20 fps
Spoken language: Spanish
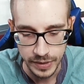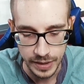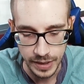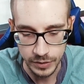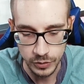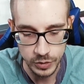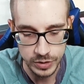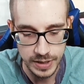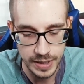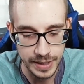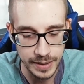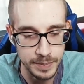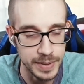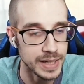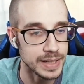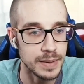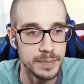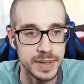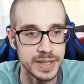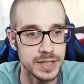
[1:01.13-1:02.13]
Entonces le dije,
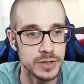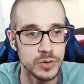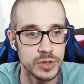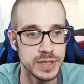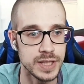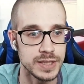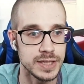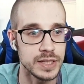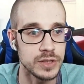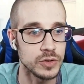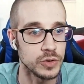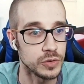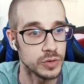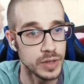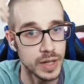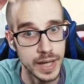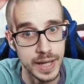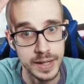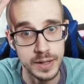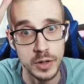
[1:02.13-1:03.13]
mira, te presento a este chico.
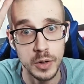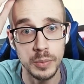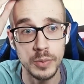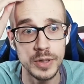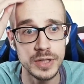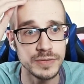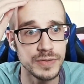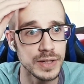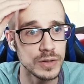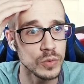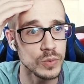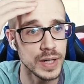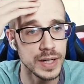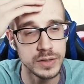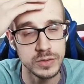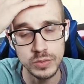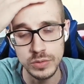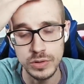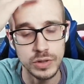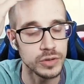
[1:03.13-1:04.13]
Eh, ¿Lo puedes
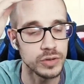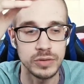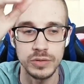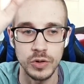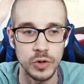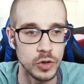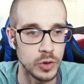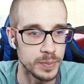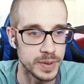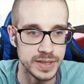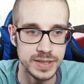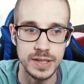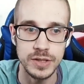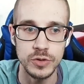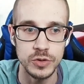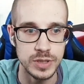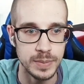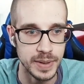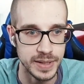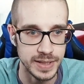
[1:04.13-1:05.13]
facturar tú? No, no. Os lo
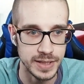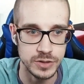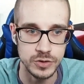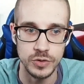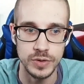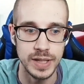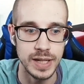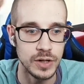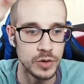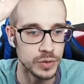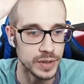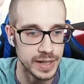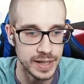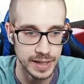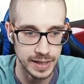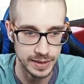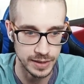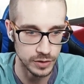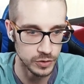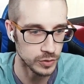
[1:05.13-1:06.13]
presento, os apañáis con él, lo que haya
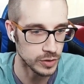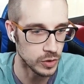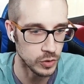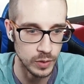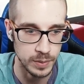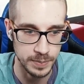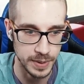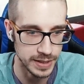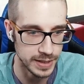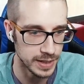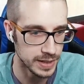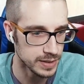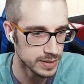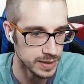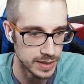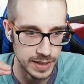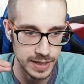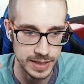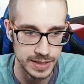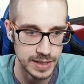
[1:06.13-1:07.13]
que hacer con él lo apañáis
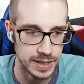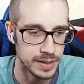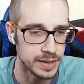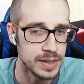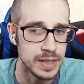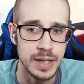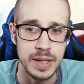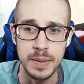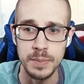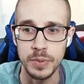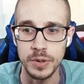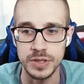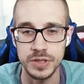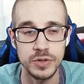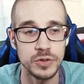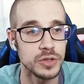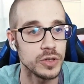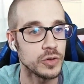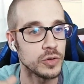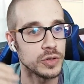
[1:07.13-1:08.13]
y ya está. por si
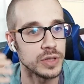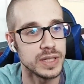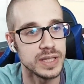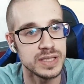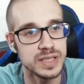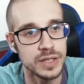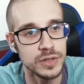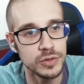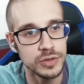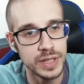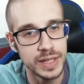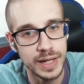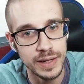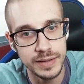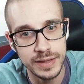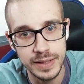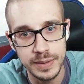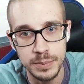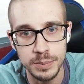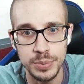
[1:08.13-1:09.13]
no, yo, y si no llega
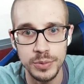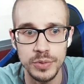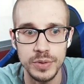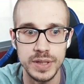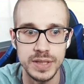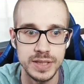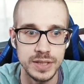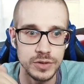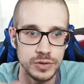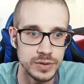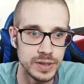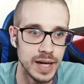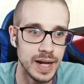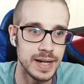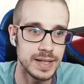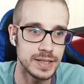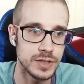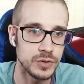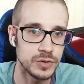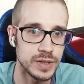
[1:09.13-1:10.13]
a tiempo, y si no tal,
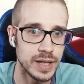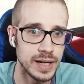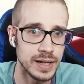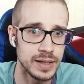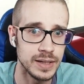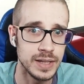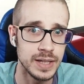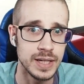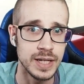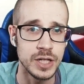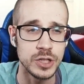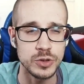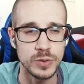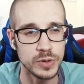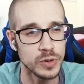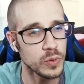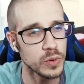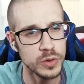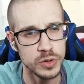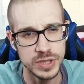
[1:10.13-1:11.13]
y si no tal. Sobre
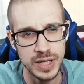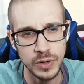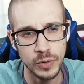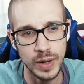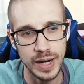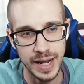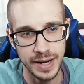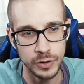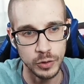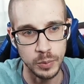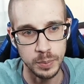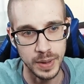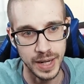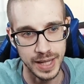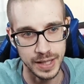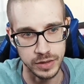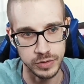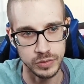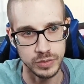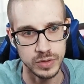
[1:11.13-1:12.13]
todo cuando es algo a largo
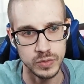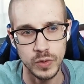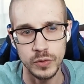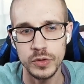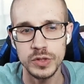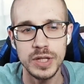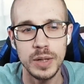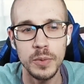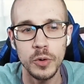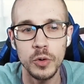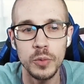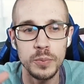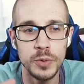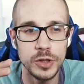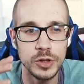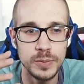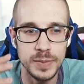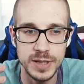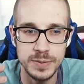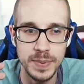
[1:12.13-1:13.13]
plazo. Cuando es a lo mejor un
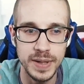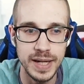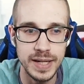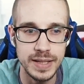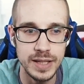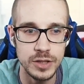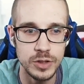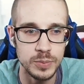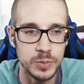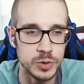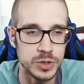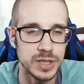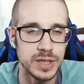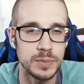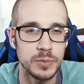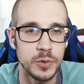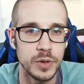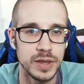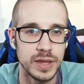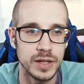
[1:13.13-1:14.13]
proyecto más pequeñito, pues sí te
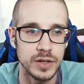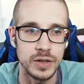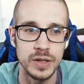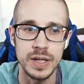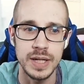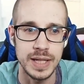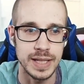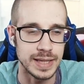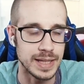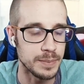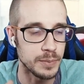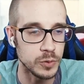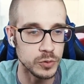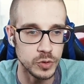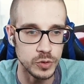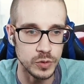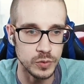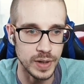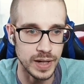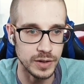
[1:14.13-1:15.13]
puedo decir, te
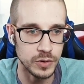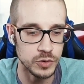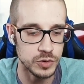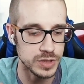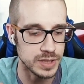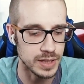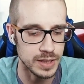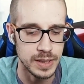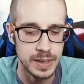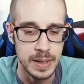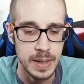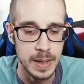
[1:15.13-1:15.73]
monto yo una cosa.